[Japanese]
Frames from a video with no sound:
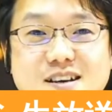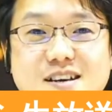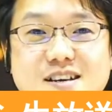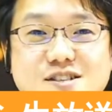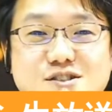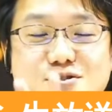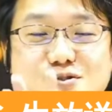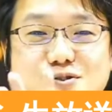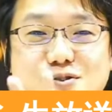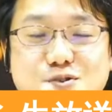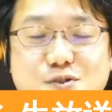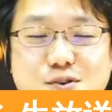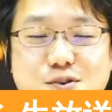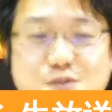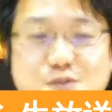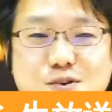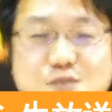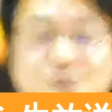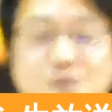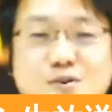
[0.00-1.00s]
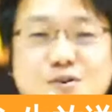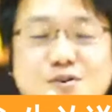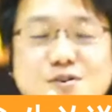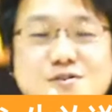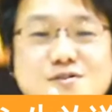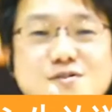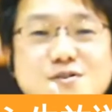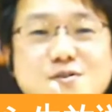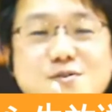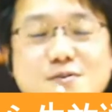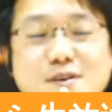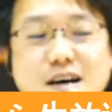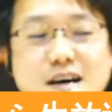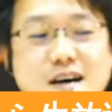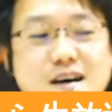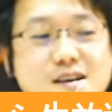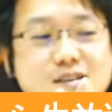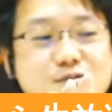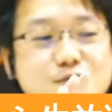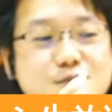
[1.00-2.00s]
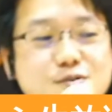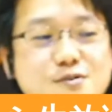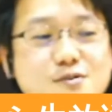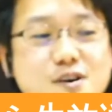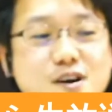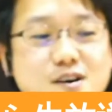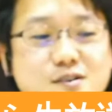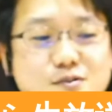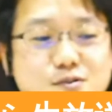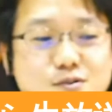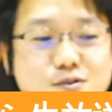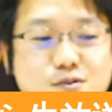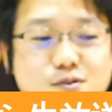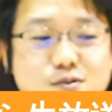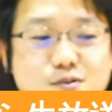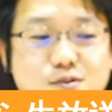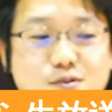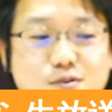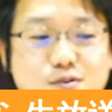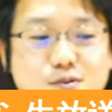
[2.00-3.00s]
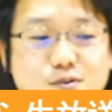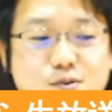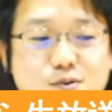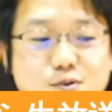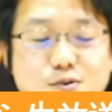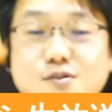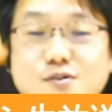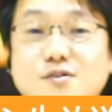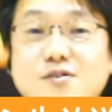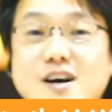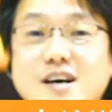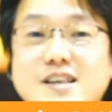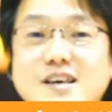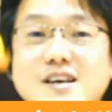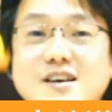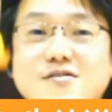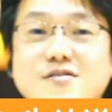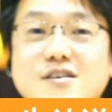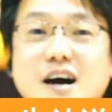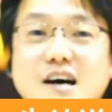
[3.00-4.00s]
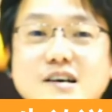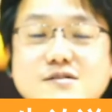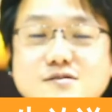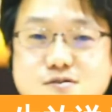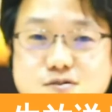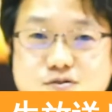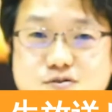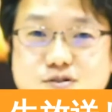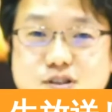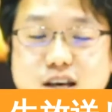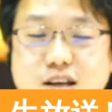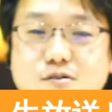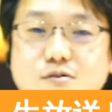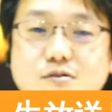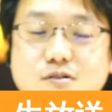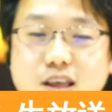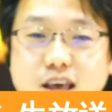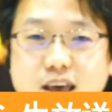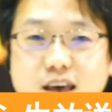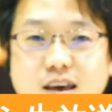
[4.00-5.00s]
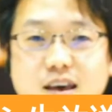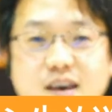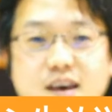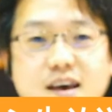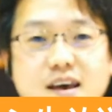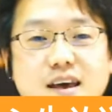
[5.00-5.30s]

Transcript: 一応この放送は動画を保存ができるはずなので、